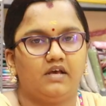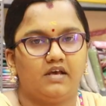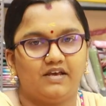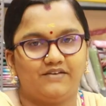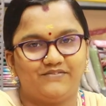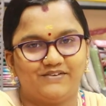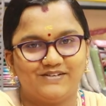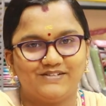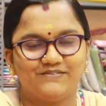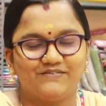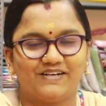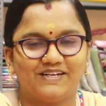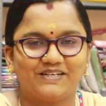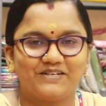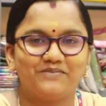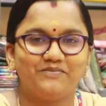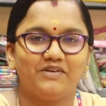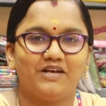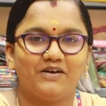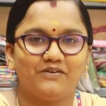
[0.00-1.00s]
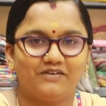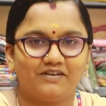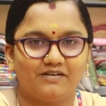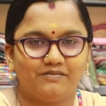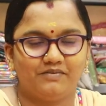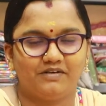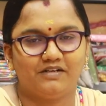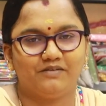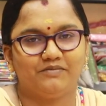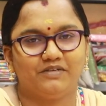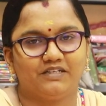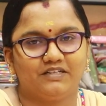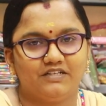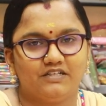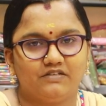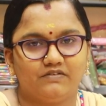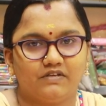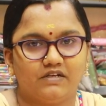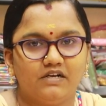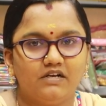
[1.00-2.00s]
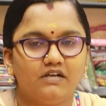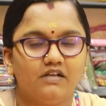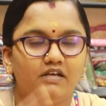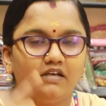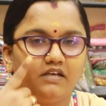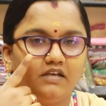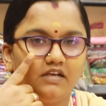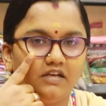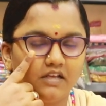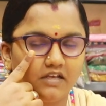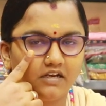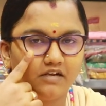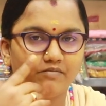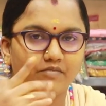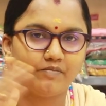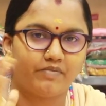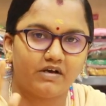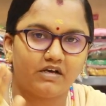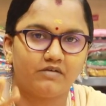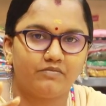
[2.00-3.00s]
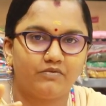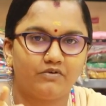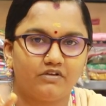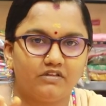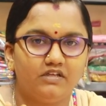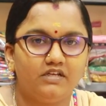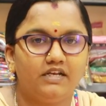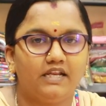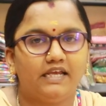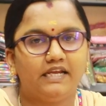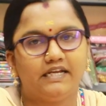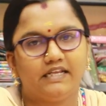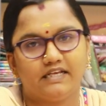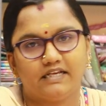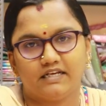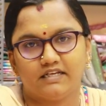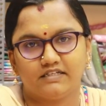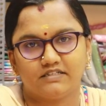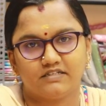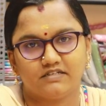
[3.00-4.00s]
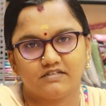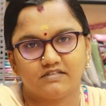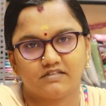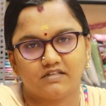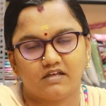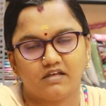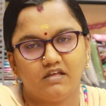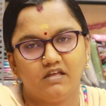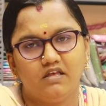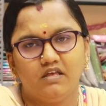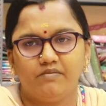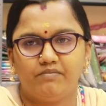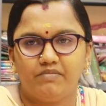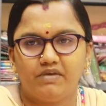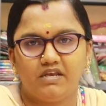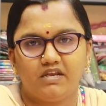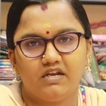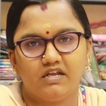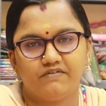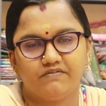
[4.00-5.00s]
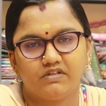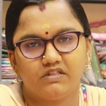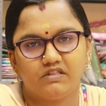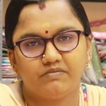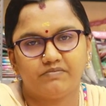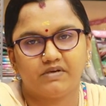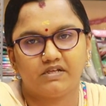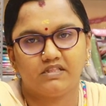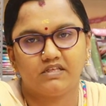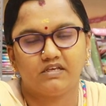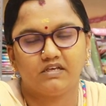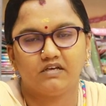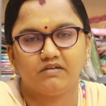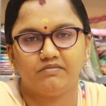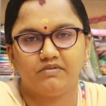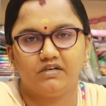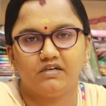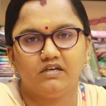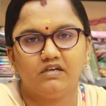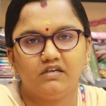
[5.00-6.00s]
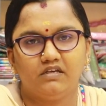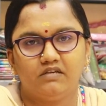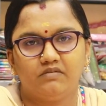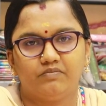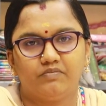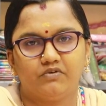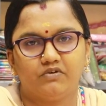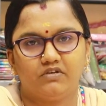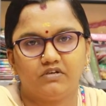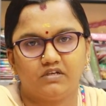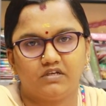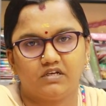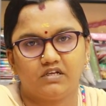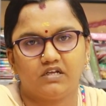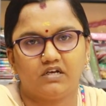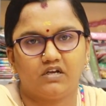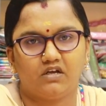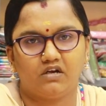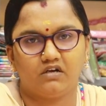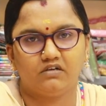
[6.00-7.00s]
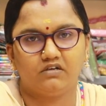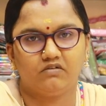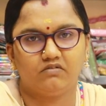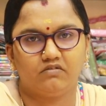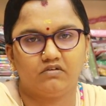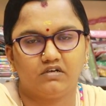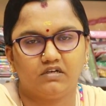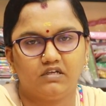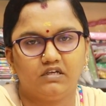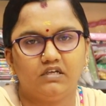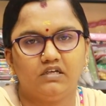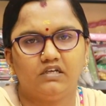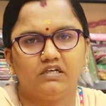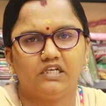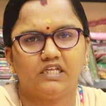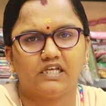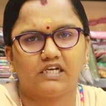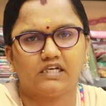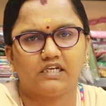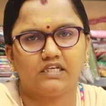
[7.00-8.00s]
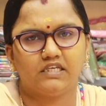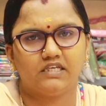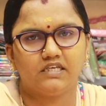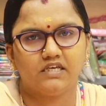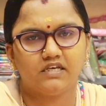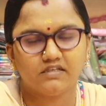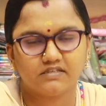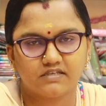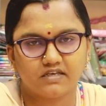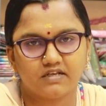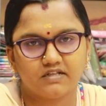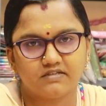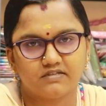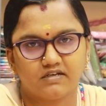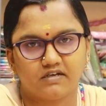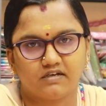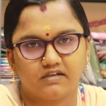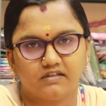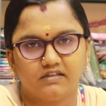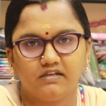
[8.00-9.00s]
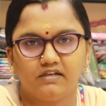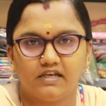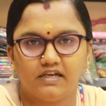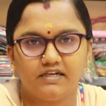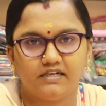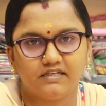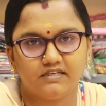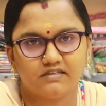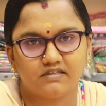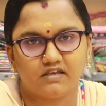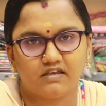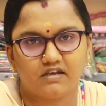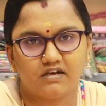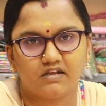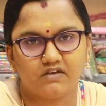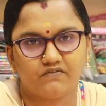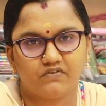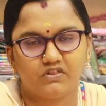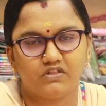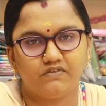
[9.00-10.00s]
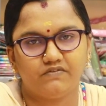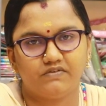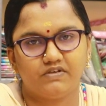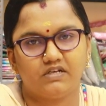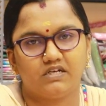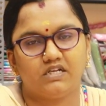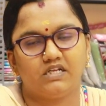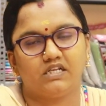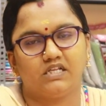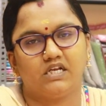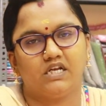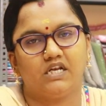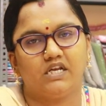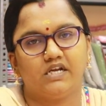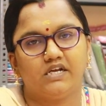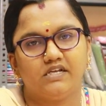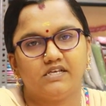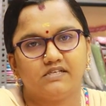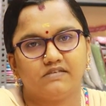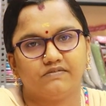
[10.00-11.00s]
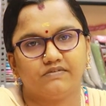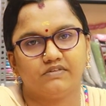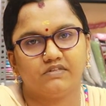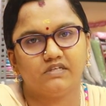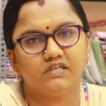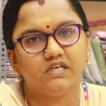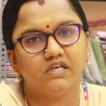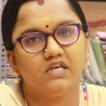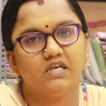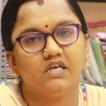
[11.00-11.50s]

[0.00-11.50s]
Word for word: ஹாய் ஃப்ரெண்ட்ஸ் வணக்கம் நான் உங்கள் தான் மங்களேஸ்வரன் இன்றைக்கி நம்ம பார்க்க போகிறது நைட்டி கலெக்ஷன்ஸ் தான் மெயினாக வந்து பார்த்திங்க அப்படின்னா இப்போ இருக்கிற லாக்டவுனில் நிறைய சேல்ஸ் ஆகிறது நைட்டிஸ் தான் ஏன்னா வந்து வீட்டில் இருக்கிற லேடிஸ் வந்து